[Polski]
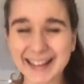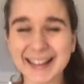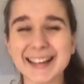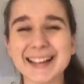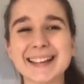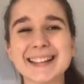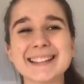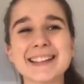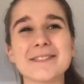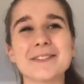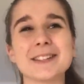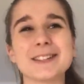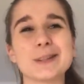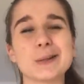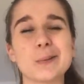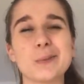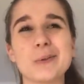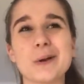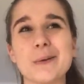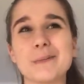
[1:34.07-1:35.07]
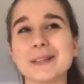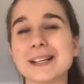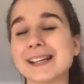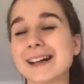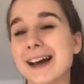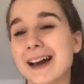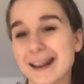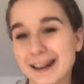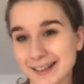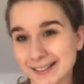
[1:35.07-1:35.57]
E, nawet zrobiłam
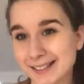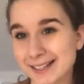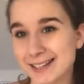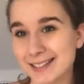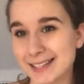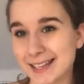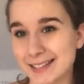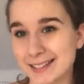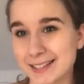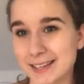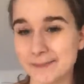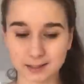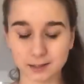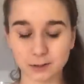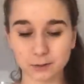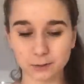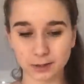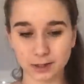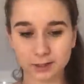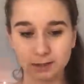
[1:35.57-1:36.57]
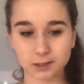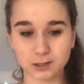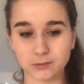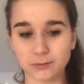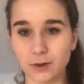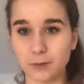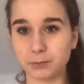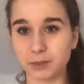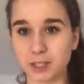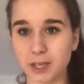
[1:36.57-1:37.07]
kilka charakteryzacji. I tutaj gdzieś
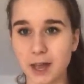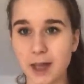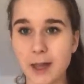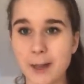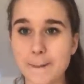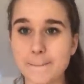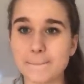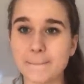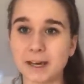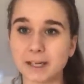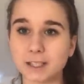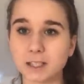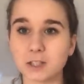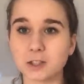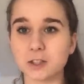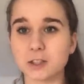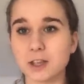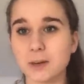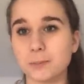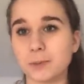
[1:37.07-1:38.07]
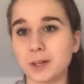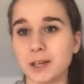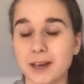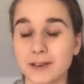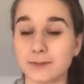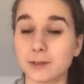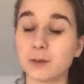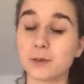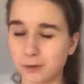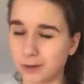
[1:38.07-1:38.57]
Wam się magicznie
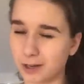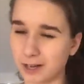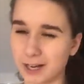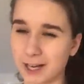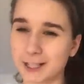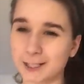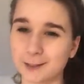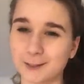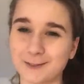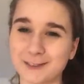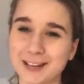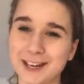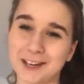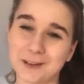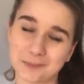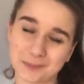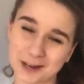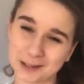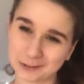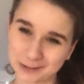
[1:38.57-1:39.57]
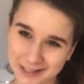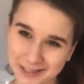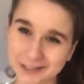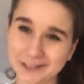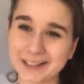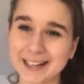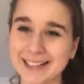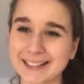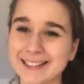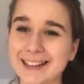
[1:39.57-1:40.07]
pojawił, było ich aż dwie i planuję
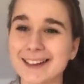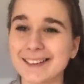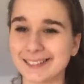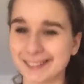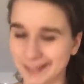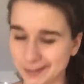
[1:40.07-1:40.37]
kolejne.